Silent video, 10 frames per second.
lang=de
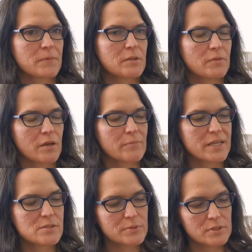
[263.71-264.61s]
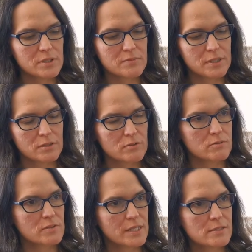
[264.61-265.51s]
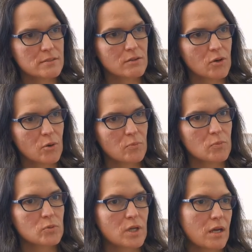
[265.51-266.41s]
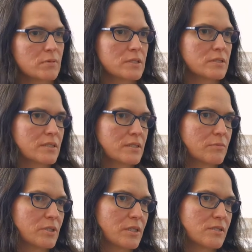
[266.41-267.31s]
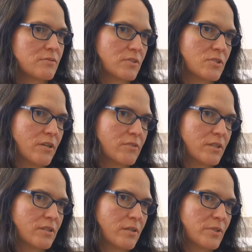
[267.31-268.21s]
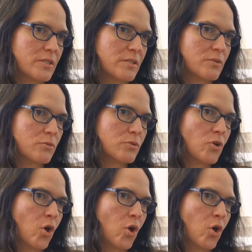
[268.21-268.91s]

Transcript: In, nach Mainz bin ich 2016 gekommen und arbeite seitdem hier als Wissenschaftlerin am Institut